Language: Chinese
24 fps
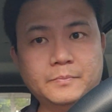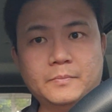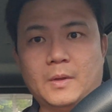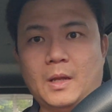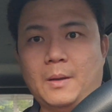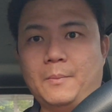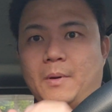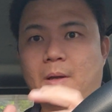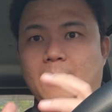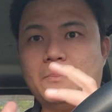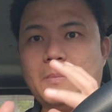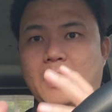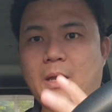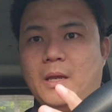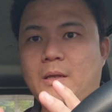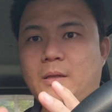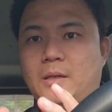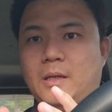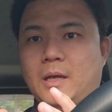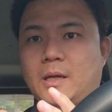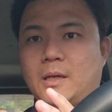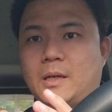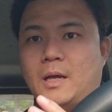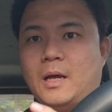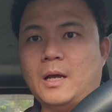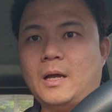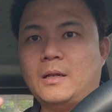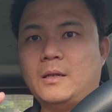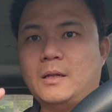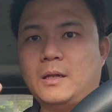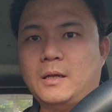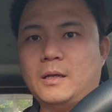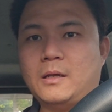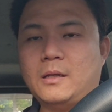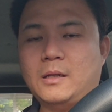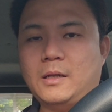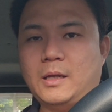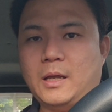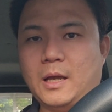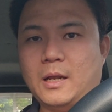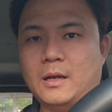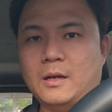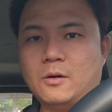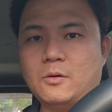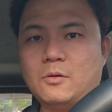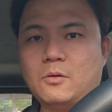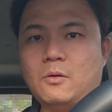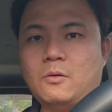你们每一天呢，你也
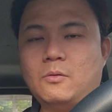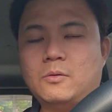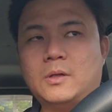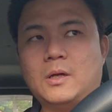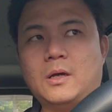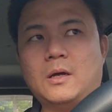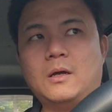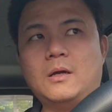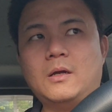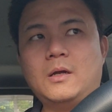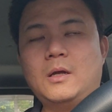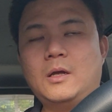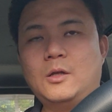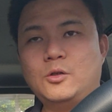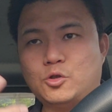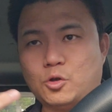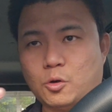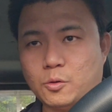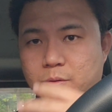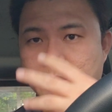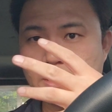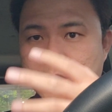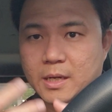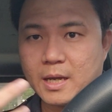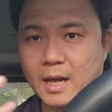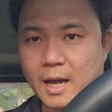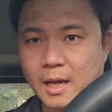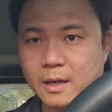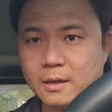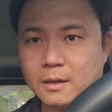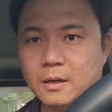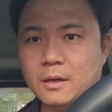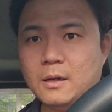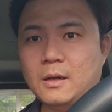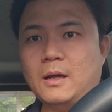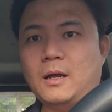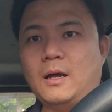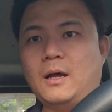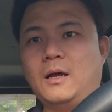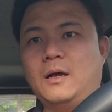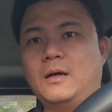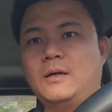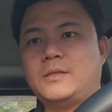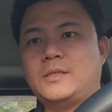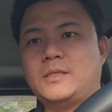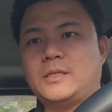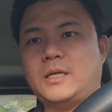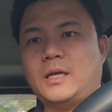能够的重新看，
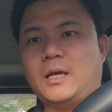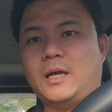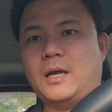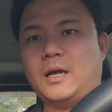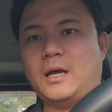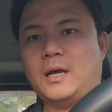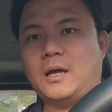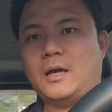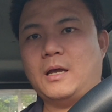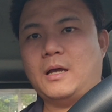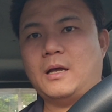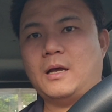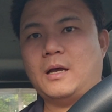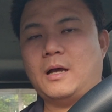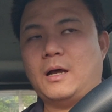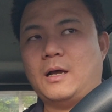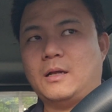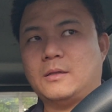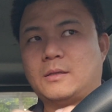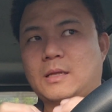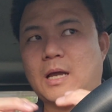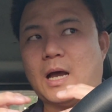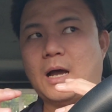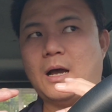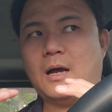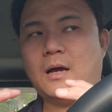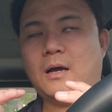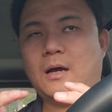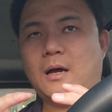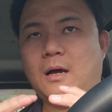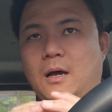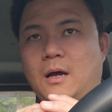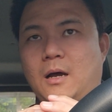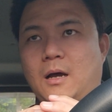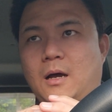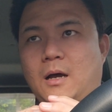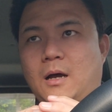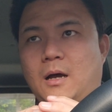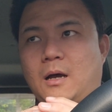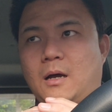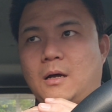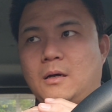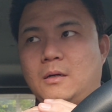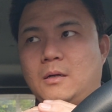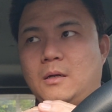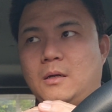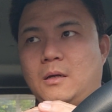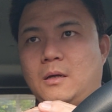而且呃打呃
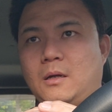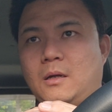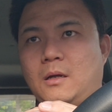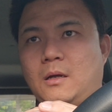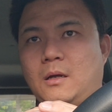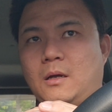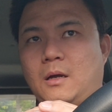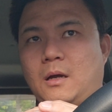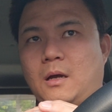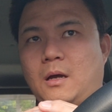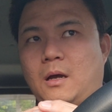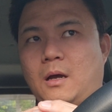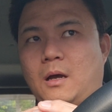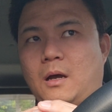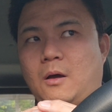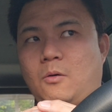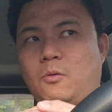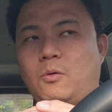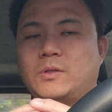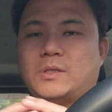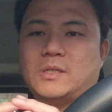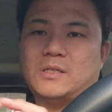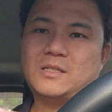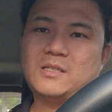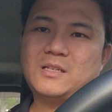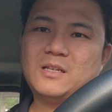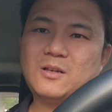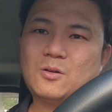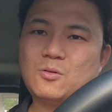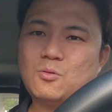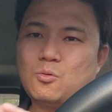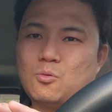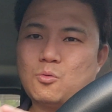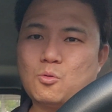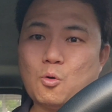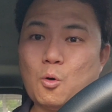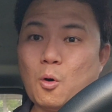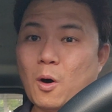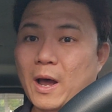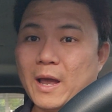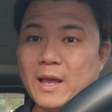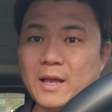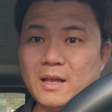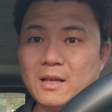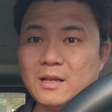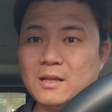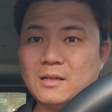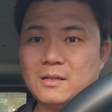呃或者是
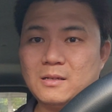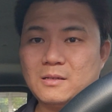快